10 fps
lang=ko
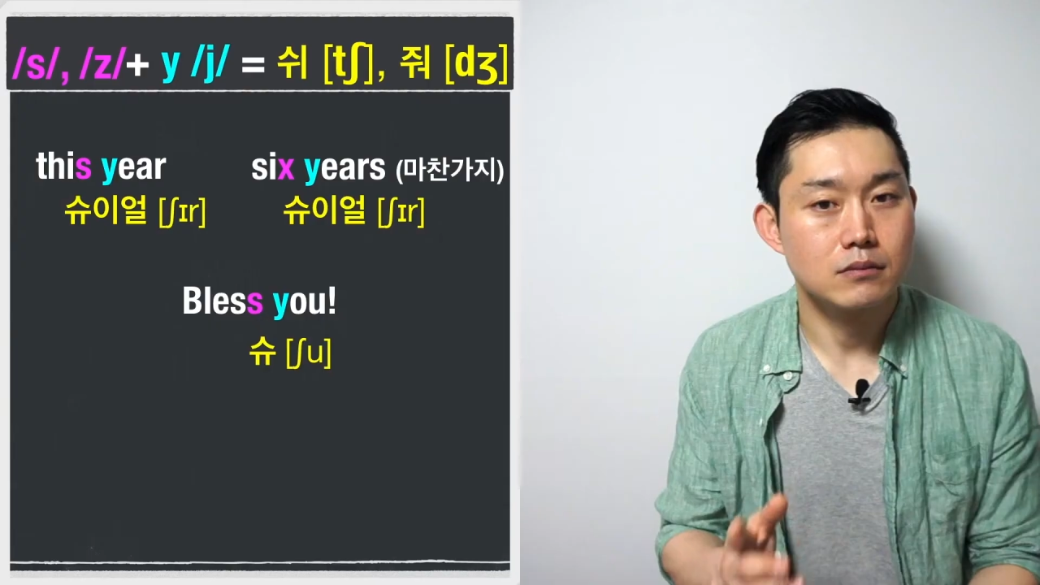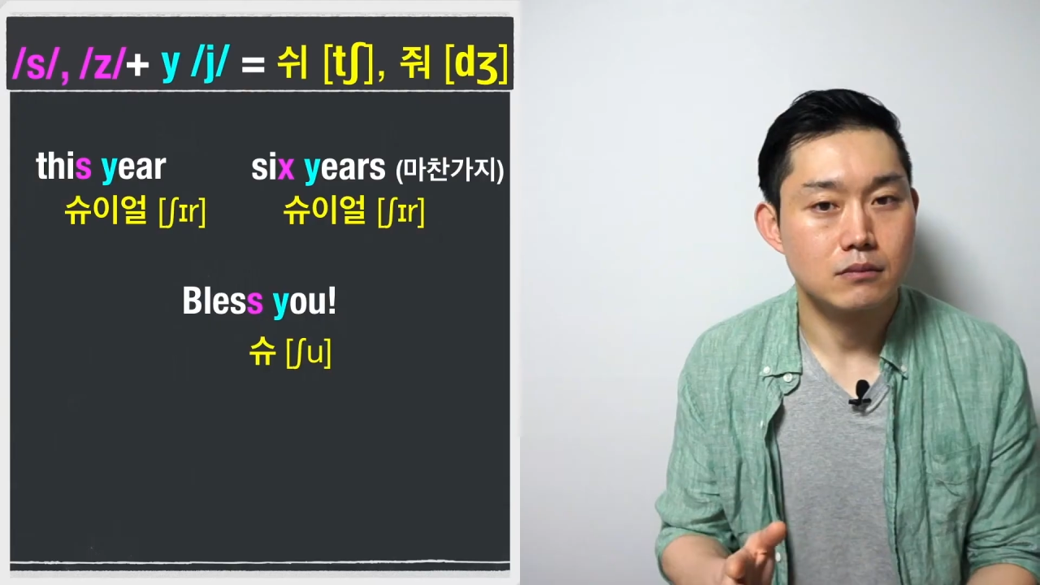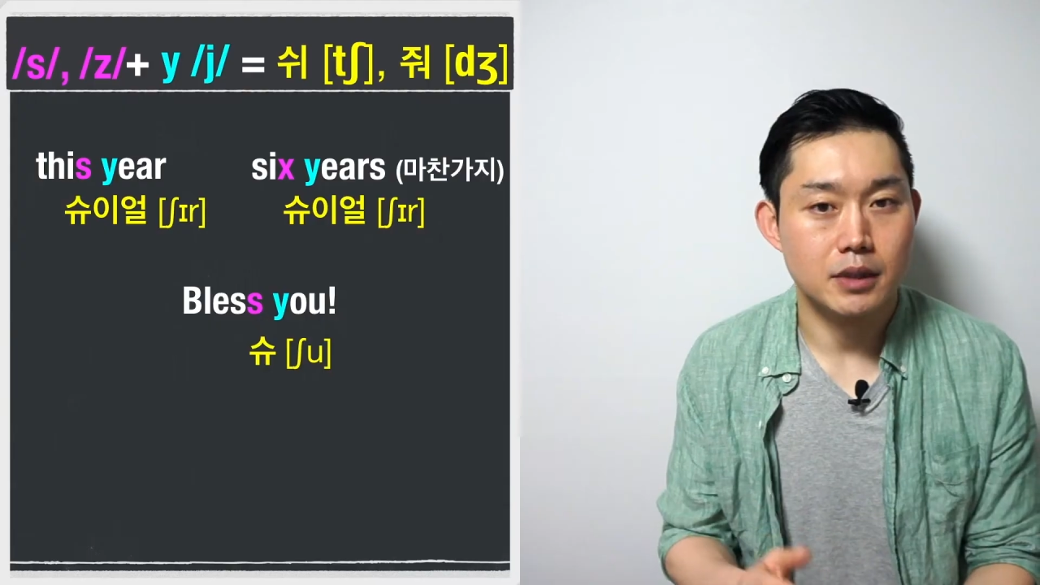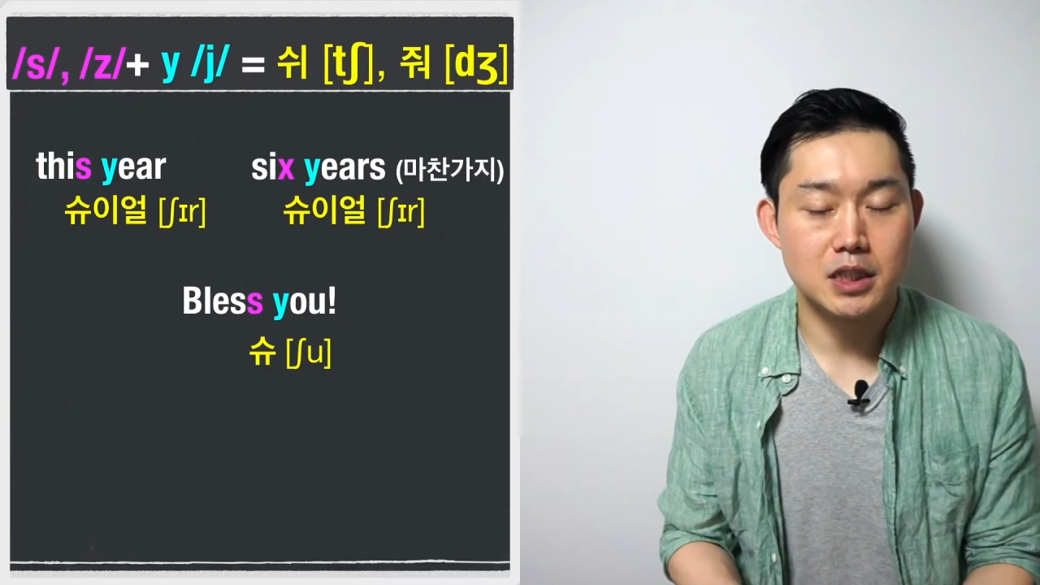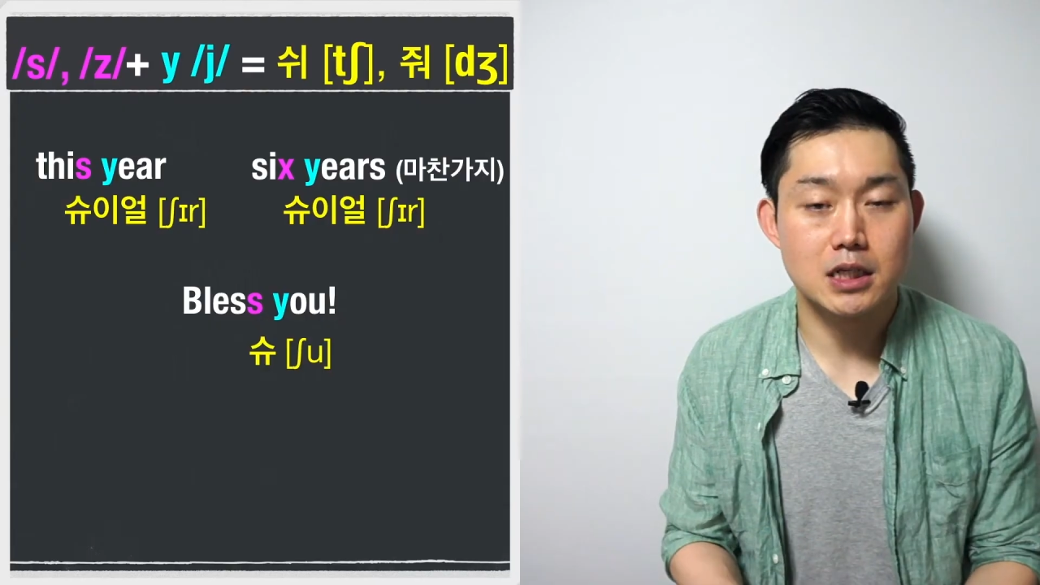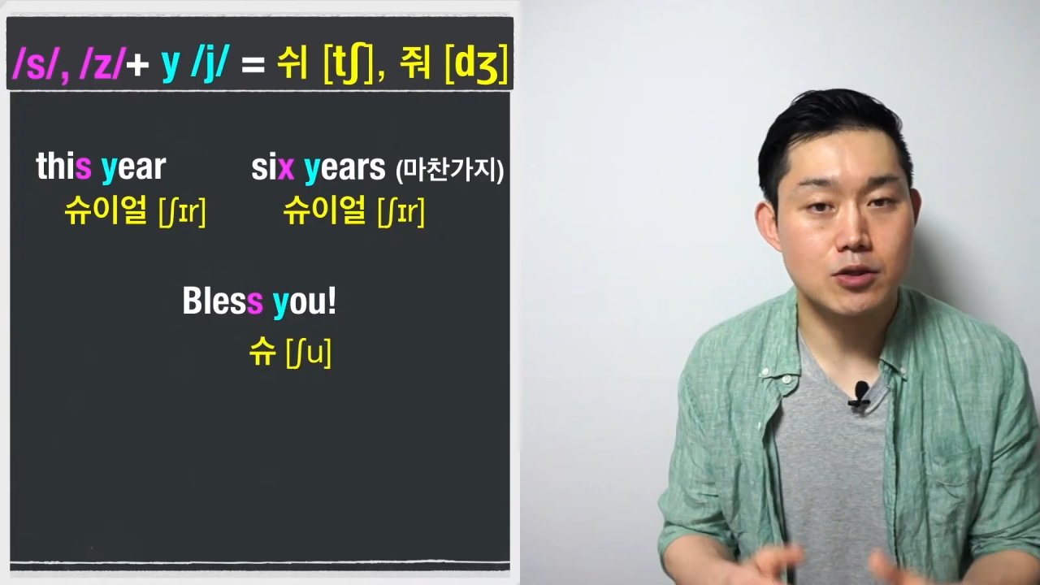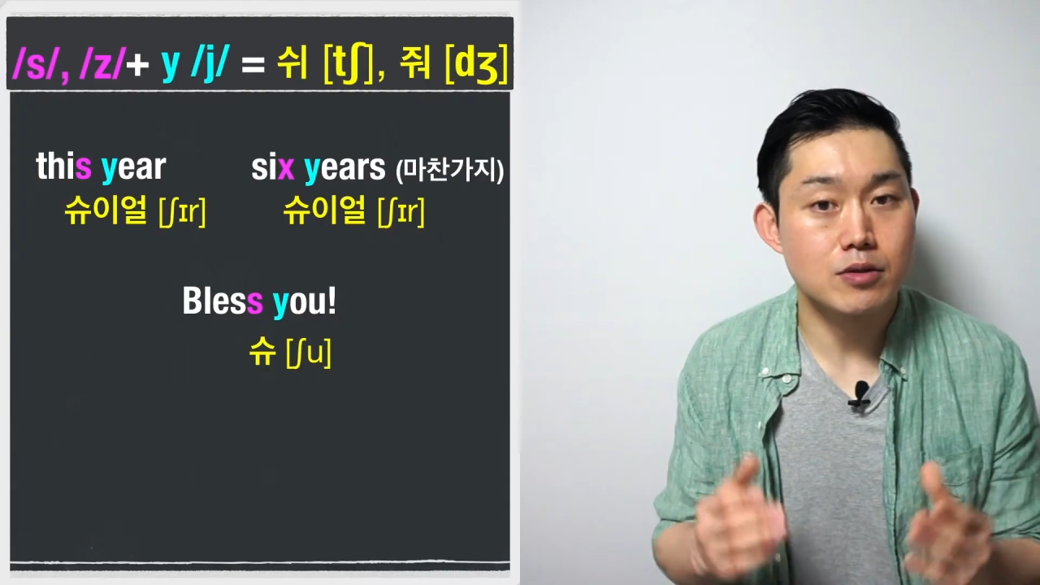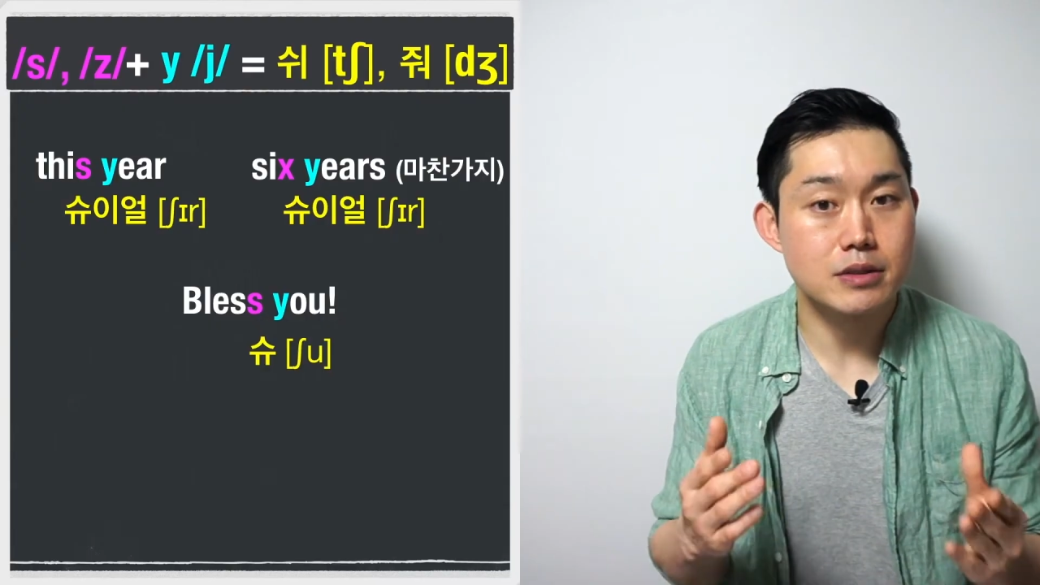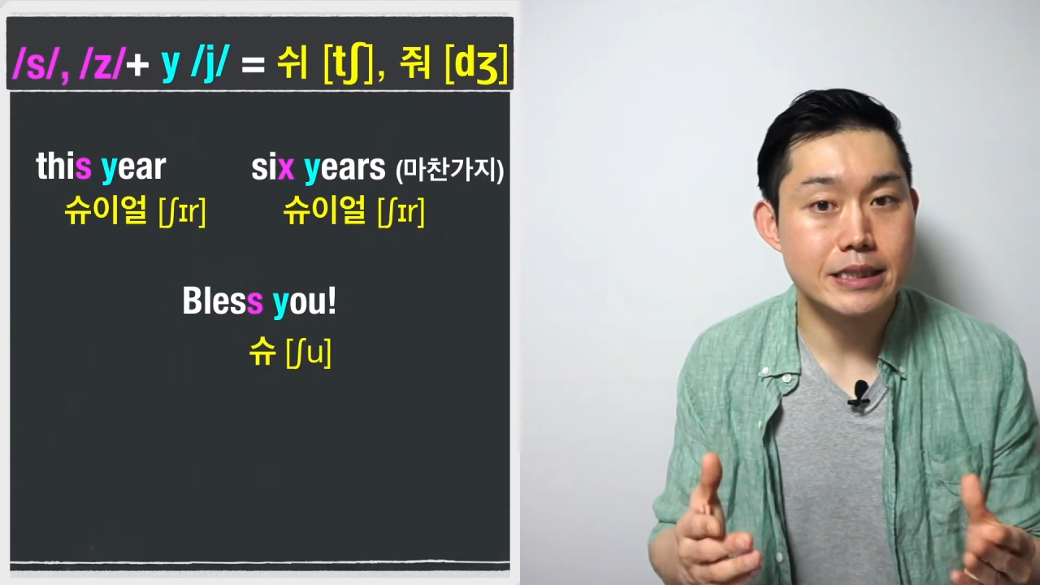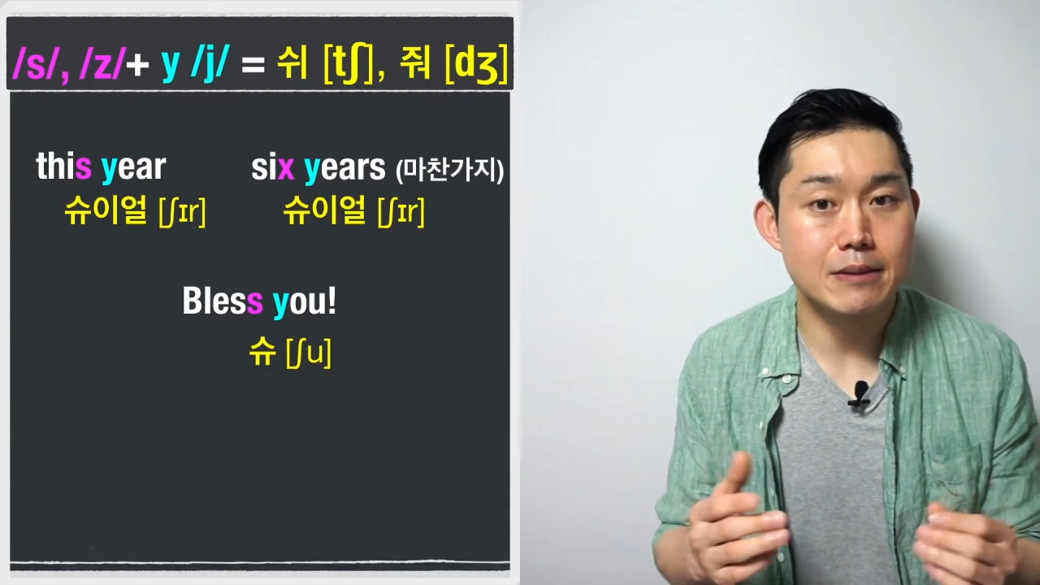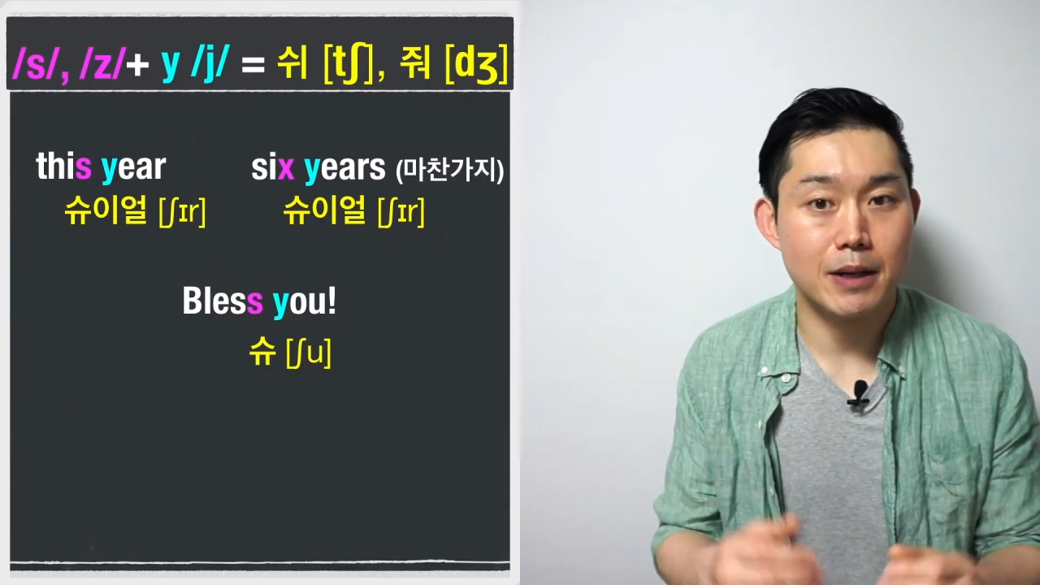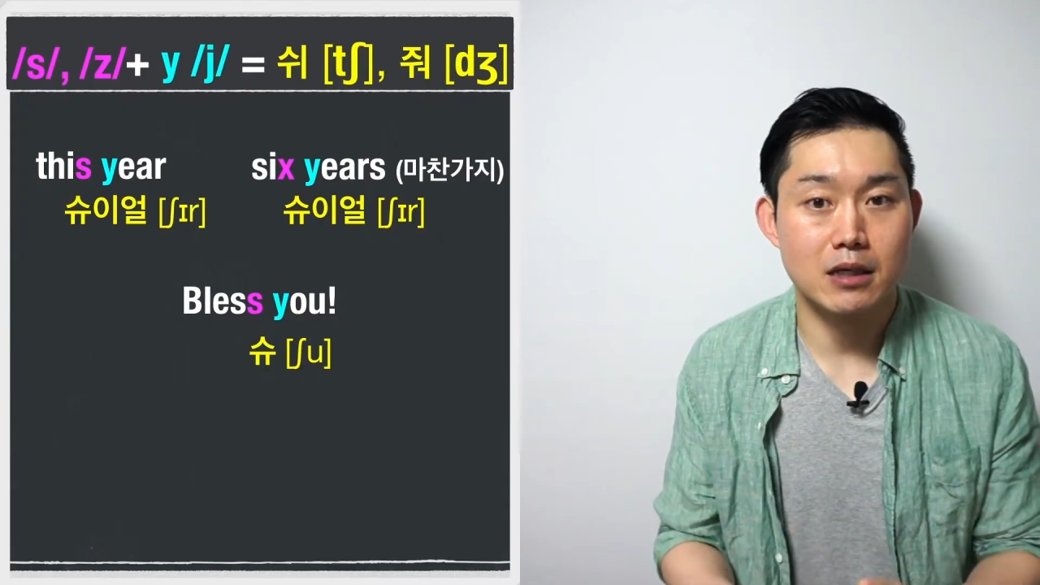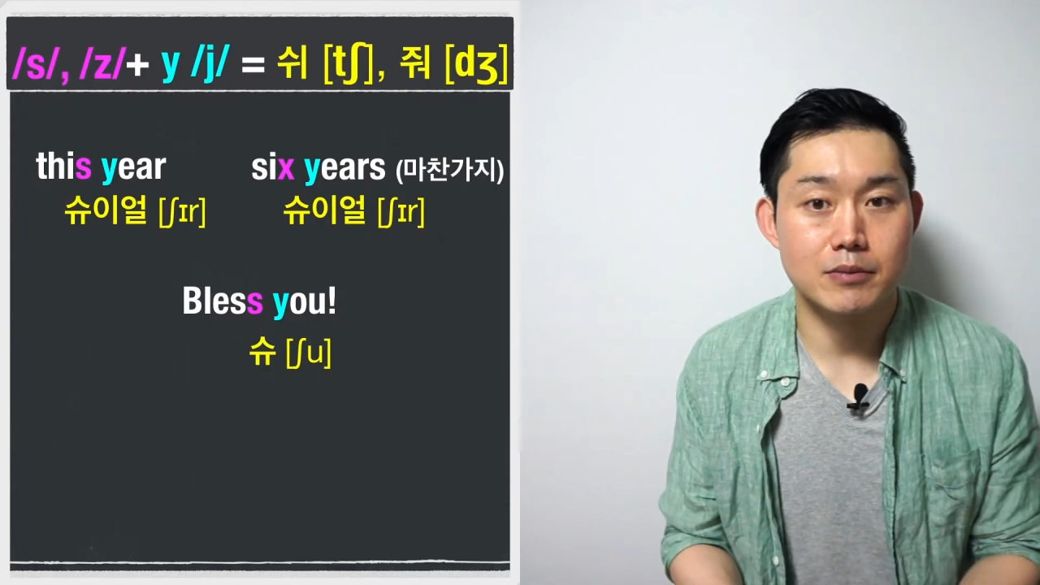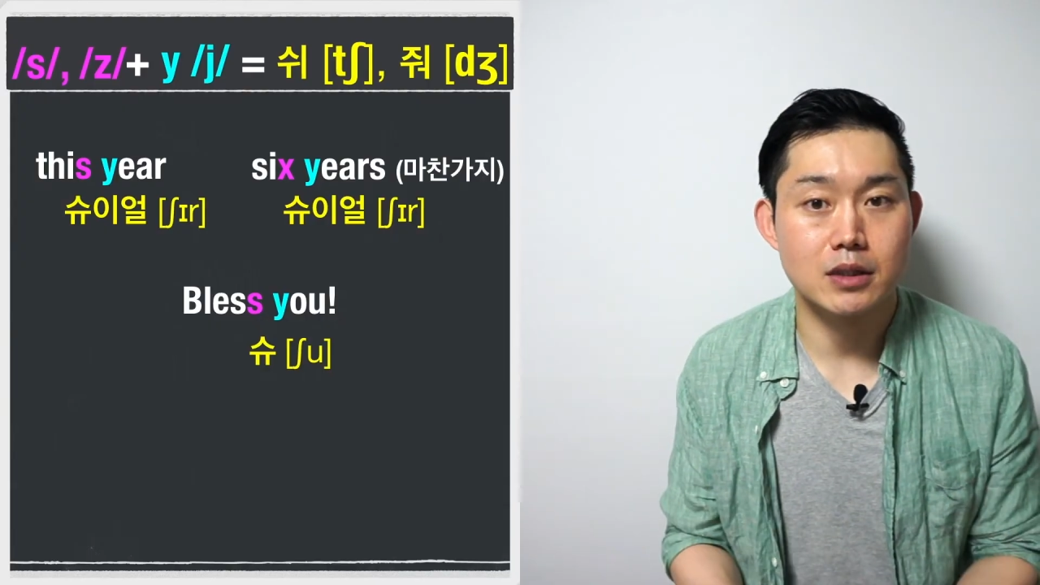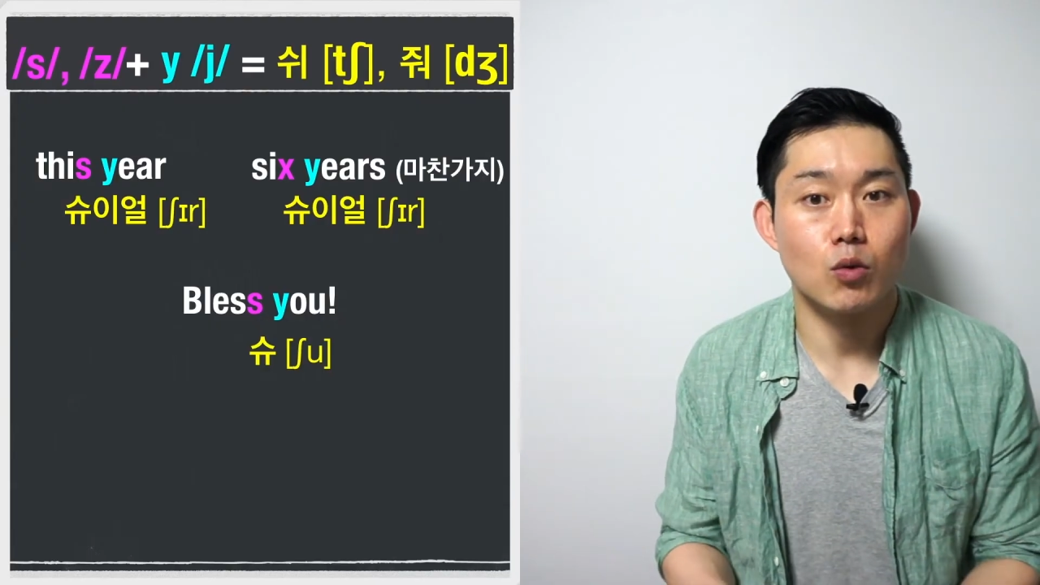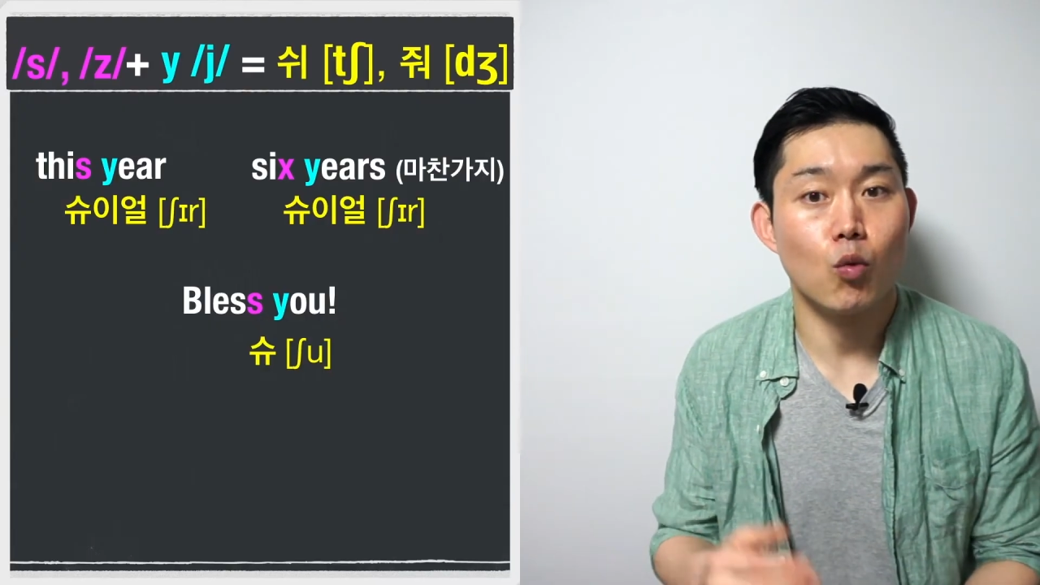마찬가지로 z 발음은